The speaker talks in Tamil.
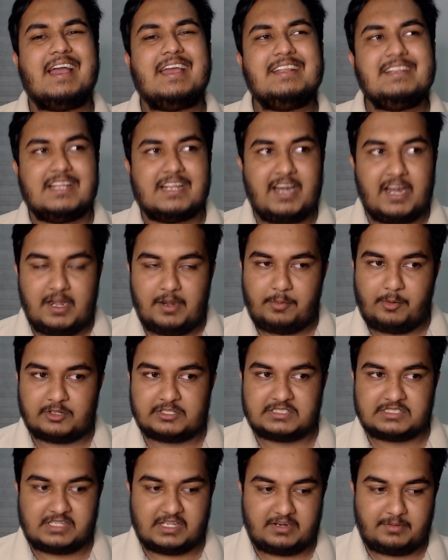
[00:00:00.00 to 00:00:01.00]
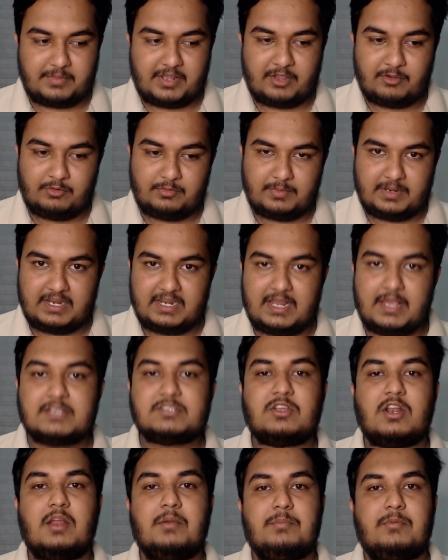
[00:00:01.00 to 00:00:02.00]
இந்த ரெண்டு ப்ரொசஸருமே உண்மையிலேயே
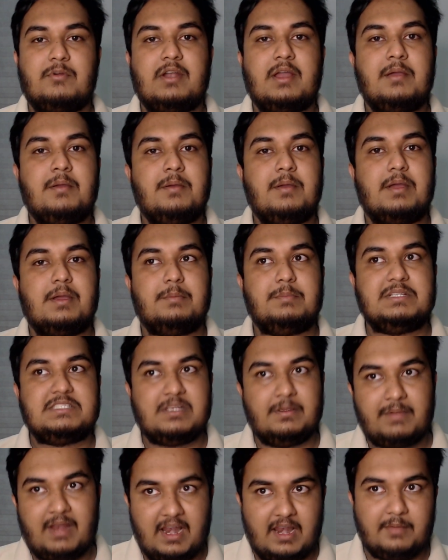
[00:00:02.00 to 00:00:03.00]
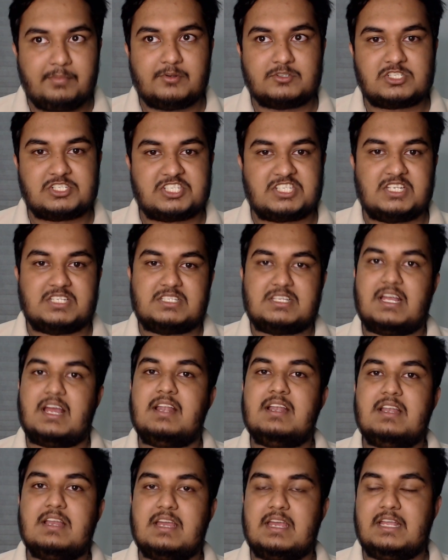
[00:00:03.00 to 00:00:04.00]
சொல்லப்போனால் மிச்சம் நல்ல ப்ரொசஸர்ஸ்
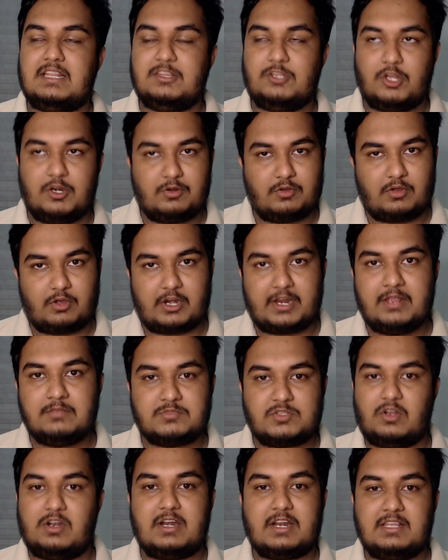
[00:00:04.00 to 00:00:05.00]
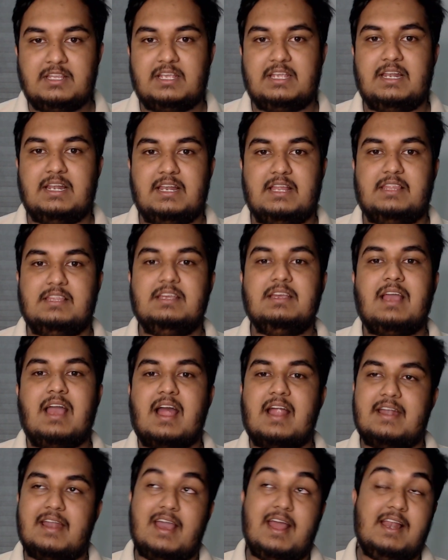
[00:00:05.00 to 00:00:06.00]
தான் எந்த ஒரு குறையும் சொல்கிறது இல்லது
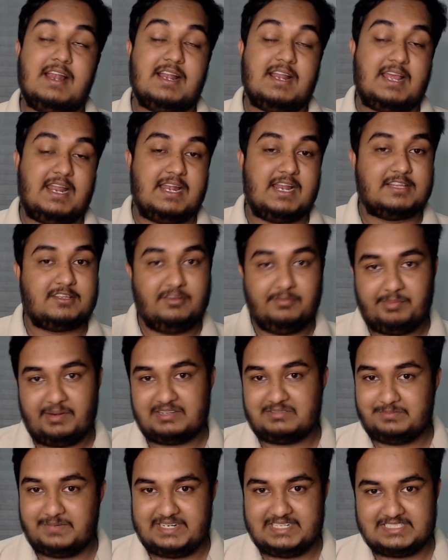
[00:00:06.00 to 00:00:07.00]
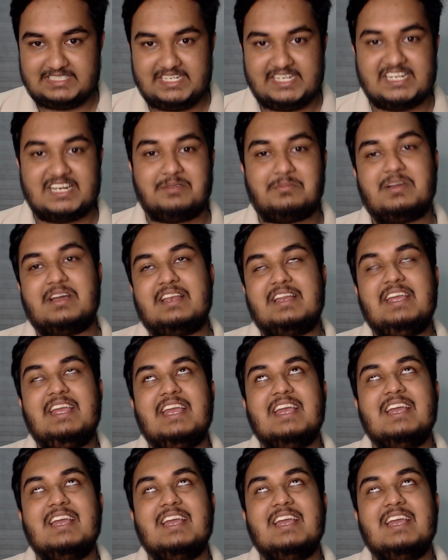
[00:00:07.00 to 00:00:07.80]
ஆனால் எல்லாத்துக்கும் ப்ளஸ் மைனஸ் சீக்கிர மாதிரி